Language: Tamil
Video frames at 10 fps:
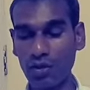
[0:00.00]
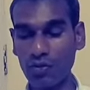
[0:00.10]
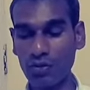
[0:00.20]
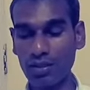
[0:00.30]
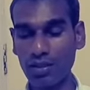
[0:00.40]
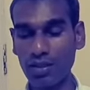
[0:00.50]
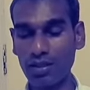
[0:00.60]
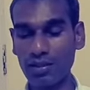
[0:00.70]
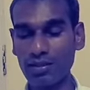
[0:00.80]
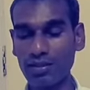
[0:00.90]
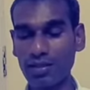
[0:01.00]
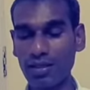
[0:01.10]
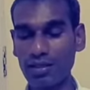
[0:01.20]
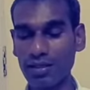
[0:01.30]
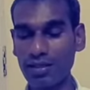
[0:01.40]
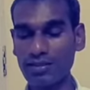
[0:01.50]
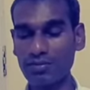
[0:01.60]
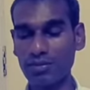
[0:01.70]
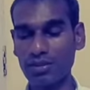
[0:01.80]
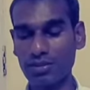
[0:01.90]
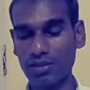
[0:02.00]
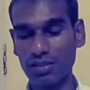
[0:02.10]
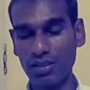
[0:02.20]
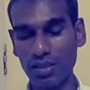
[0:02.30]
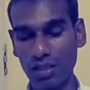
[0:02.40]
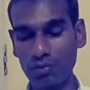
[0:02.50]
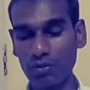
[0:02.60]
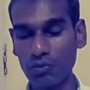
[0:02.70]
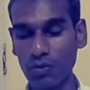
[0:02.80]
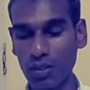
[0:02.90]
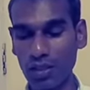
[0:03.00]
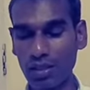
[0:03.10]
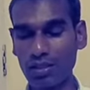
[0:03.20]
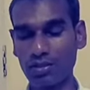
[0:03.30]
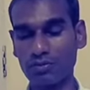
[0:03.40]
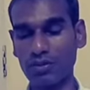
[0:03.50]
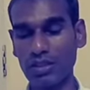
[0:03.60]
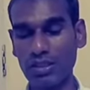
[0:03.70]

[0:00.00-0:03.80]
அவங்க அடைந்த அதே சிம்மாசனத்துல நாமளும் உட்காரணும்